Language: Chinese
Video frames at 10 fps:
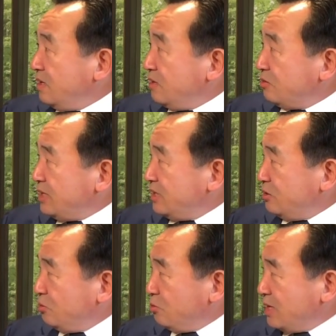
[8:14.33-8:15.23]
所以，
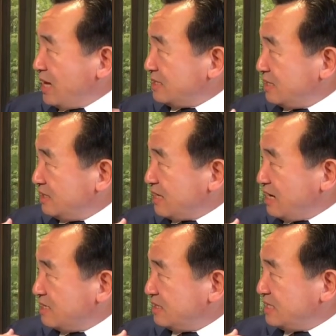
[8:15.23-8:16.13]
如果他是
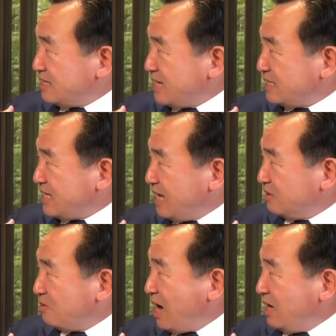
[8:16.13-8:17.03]
他是现在讲
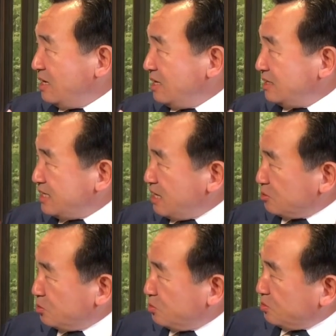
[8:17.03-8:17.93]
的话，这
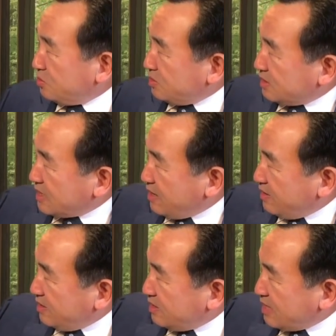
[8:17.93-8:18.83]
张图
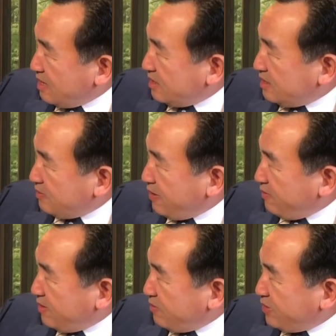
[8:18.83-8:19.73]
在它，因
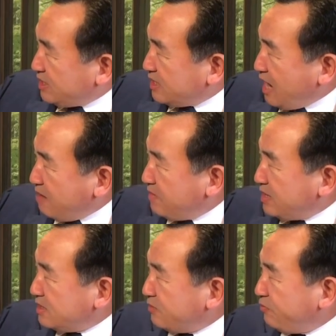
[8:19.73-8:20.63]
为飞机的航
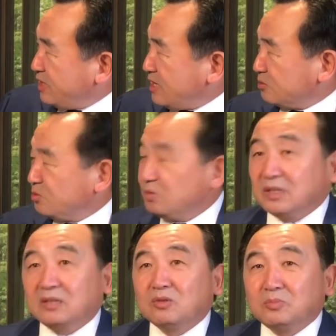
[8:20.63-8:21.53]
班是非常多
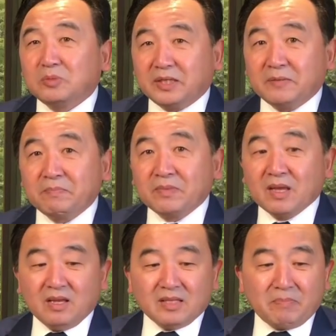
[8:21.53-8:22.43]
的，对不对？
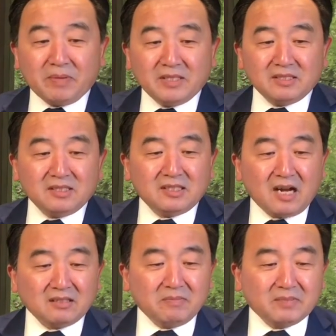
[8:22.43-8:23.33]
那北京机
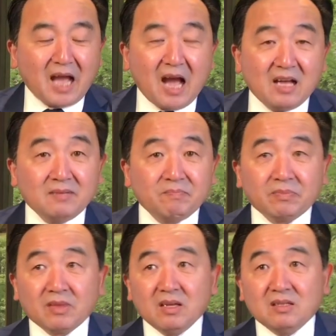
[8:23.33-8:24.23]
场那么大，
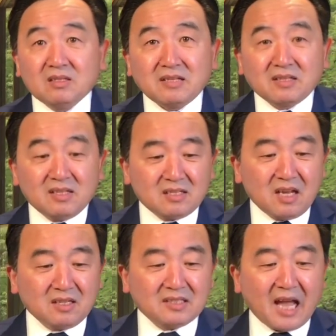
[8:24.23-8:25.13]
三
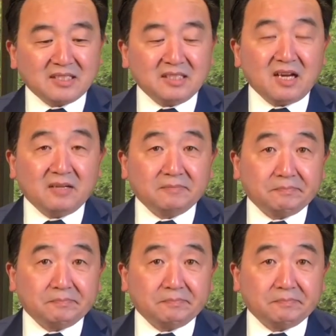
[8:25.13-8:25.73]
三个大机场，